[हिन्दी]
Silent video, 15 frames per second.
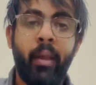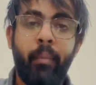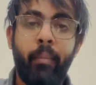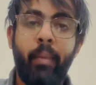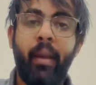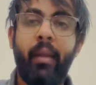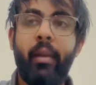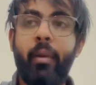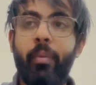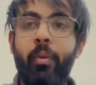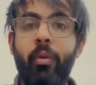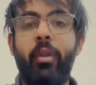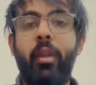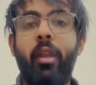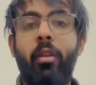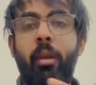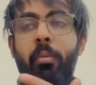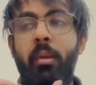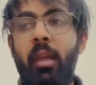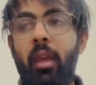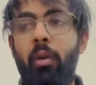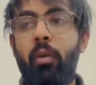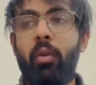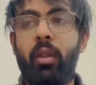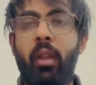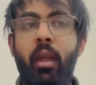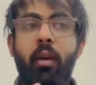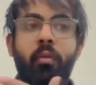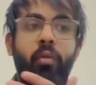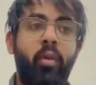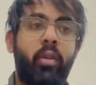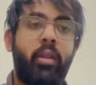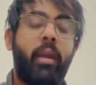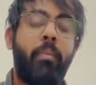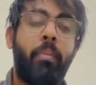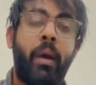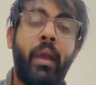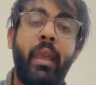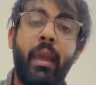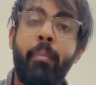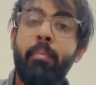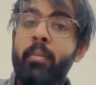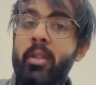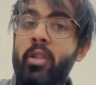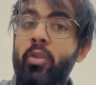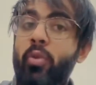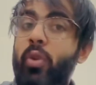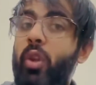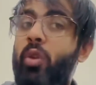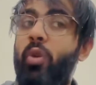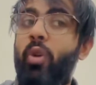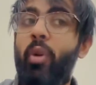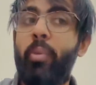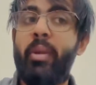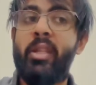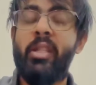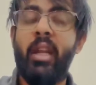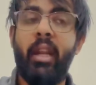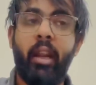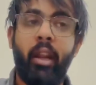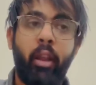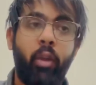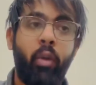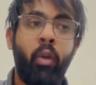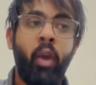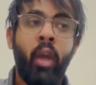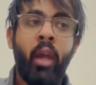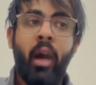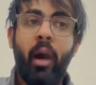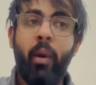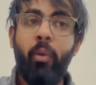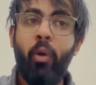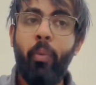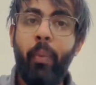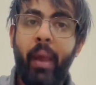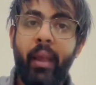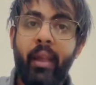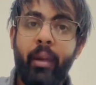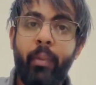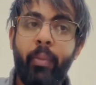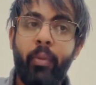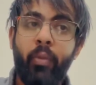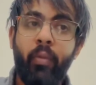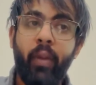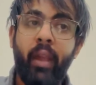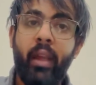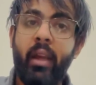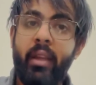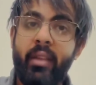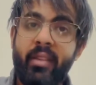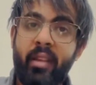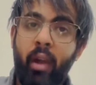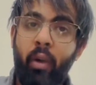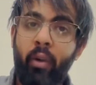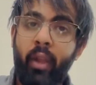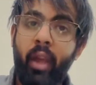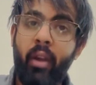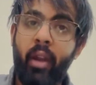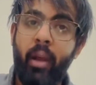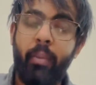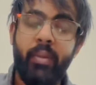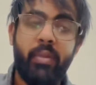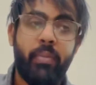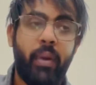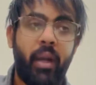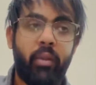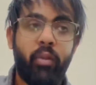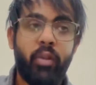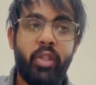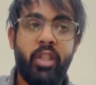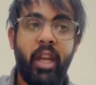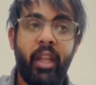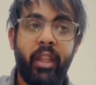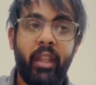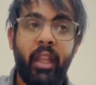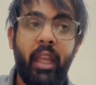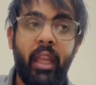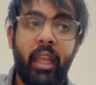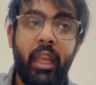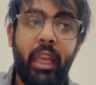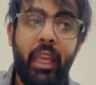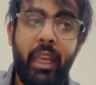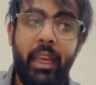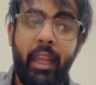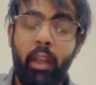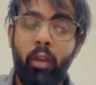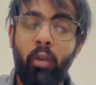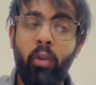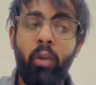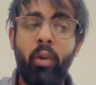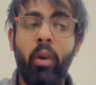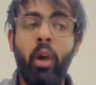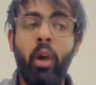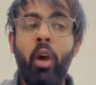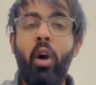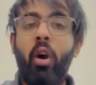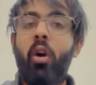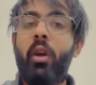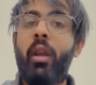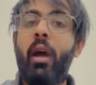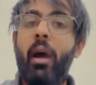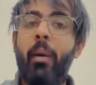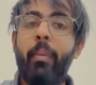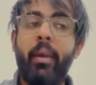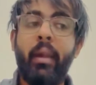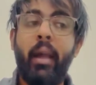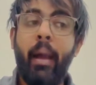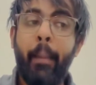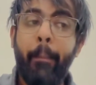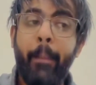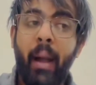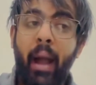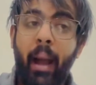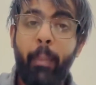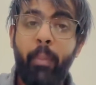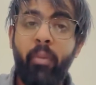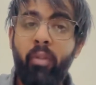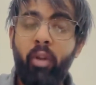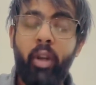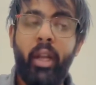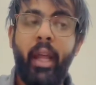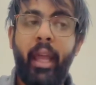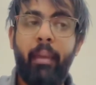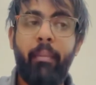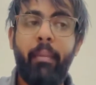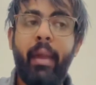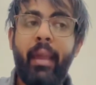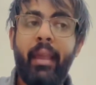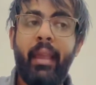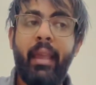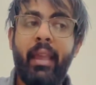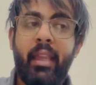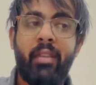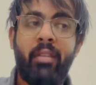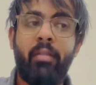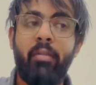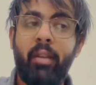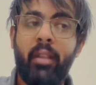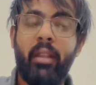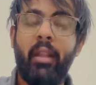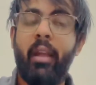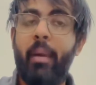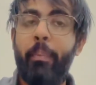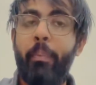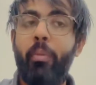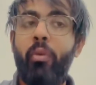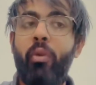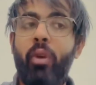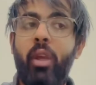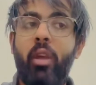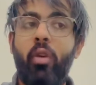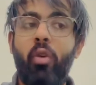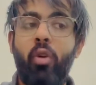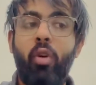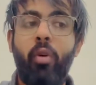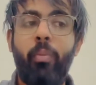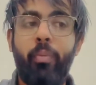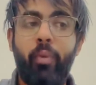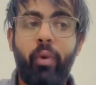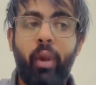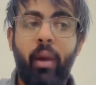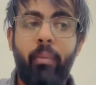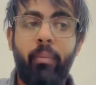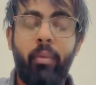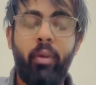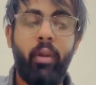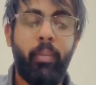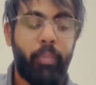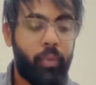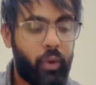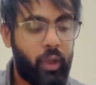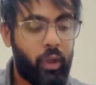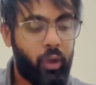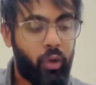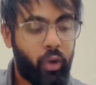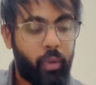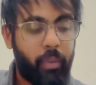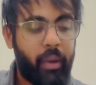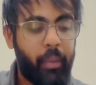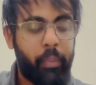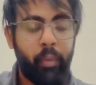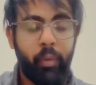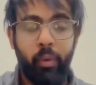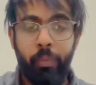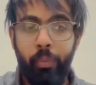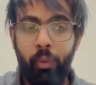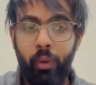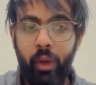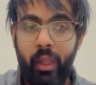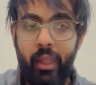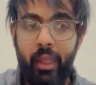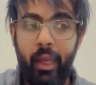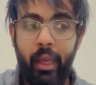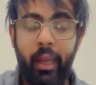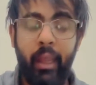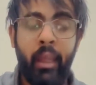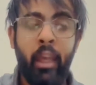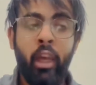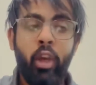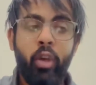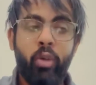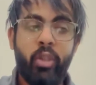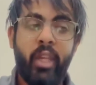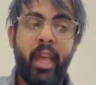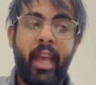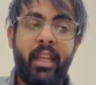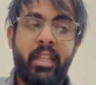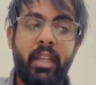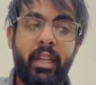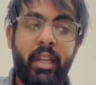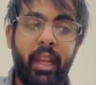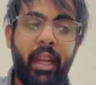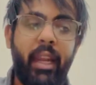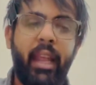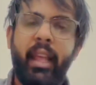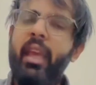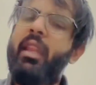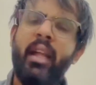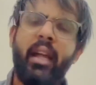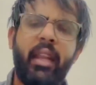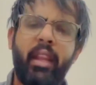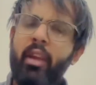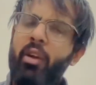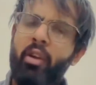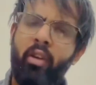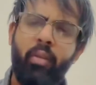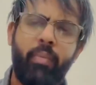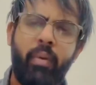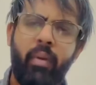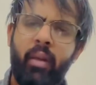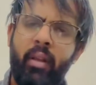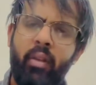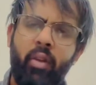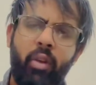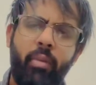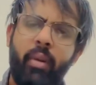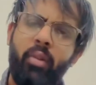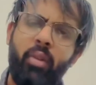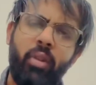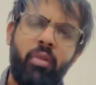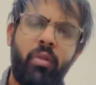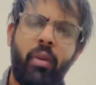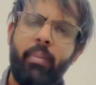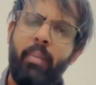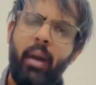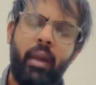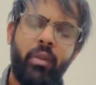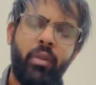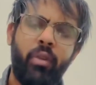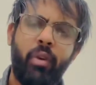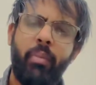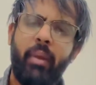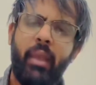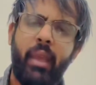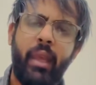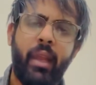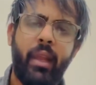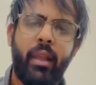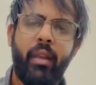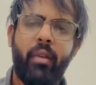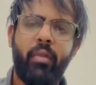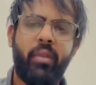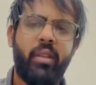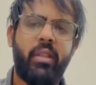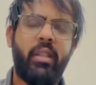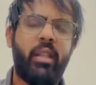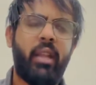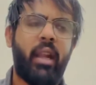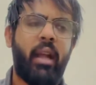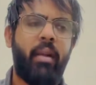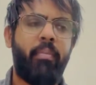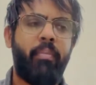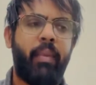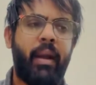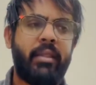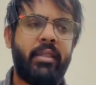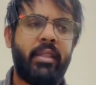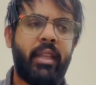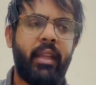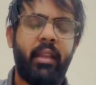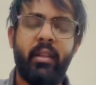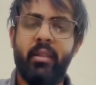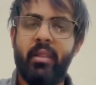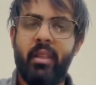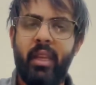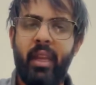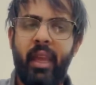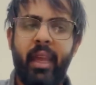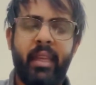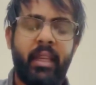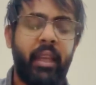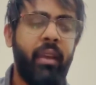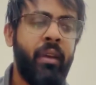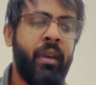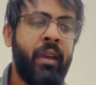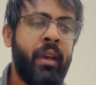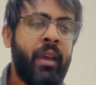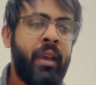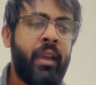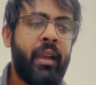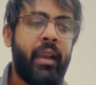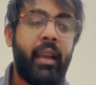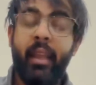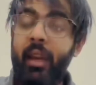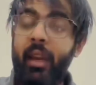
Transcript: बैंक होता है तो अब ये होता है वो होता है भाई आप मसनू तौर पर चल रहे हो आपको बैंक हुए एक हो गया और आप इस बात को जानते ही नहीं हो और अब अब अब वो टाइम है कि इस वक्त पूरी कौम पूरा मुल्क पूरी गवर्नमेंट पूर, पूरे इदारे कुछ एक्शन नहीं लेंगे इदारे और गवर्नमेंट तो इस वक्त भाग दौड़ में ही है ना कि किसी तरह बच जाए इज्जत रह जाए लेकिन